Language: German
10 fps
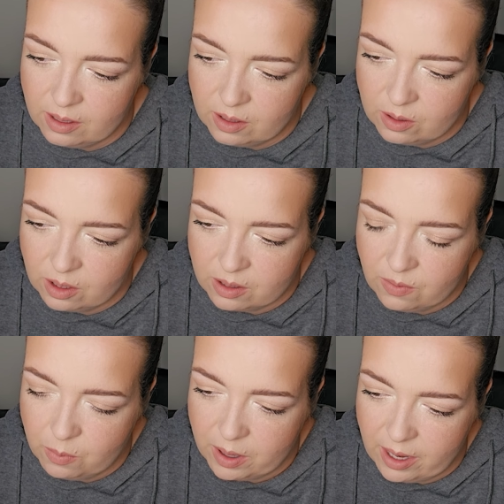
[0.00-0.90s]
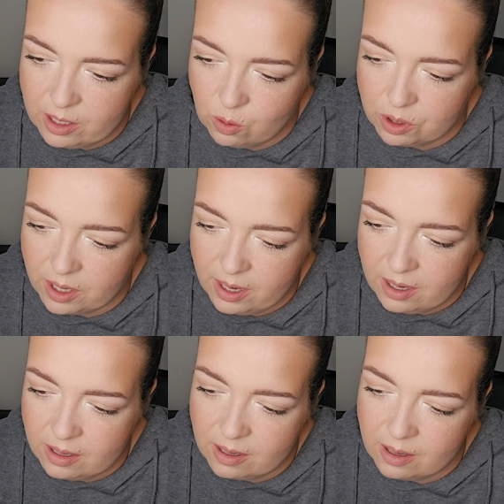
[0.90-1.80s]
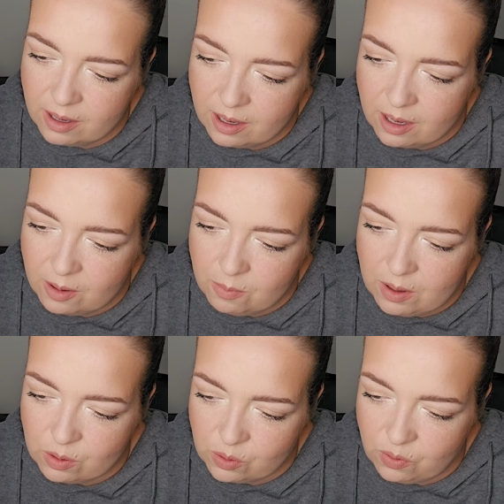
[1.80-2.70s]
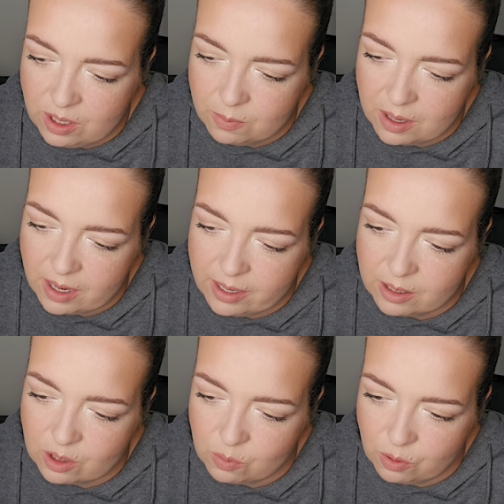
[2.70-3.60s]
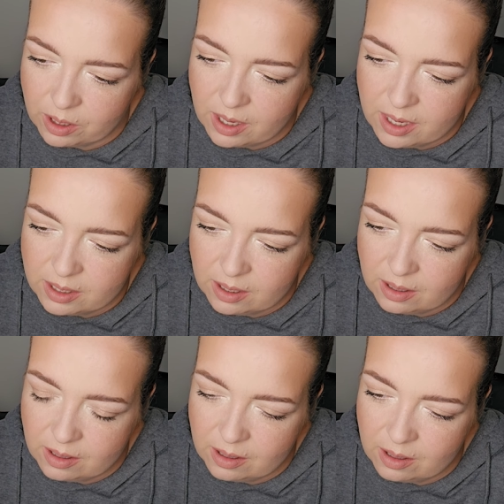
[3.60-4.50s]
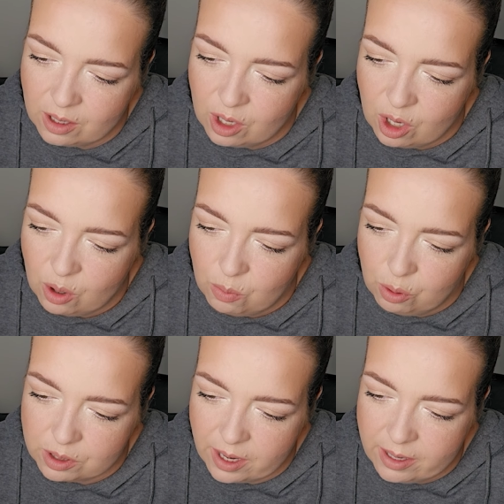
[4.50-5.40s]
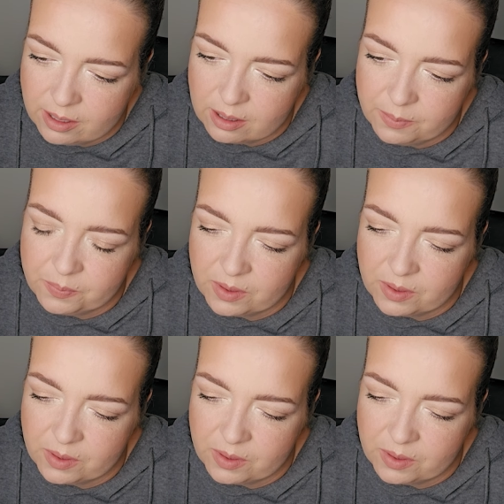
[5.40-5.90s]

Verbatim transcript: So, dann sind wir bei 1 hoch 3 minus 4 mal 1 zum Quadrat plus 1.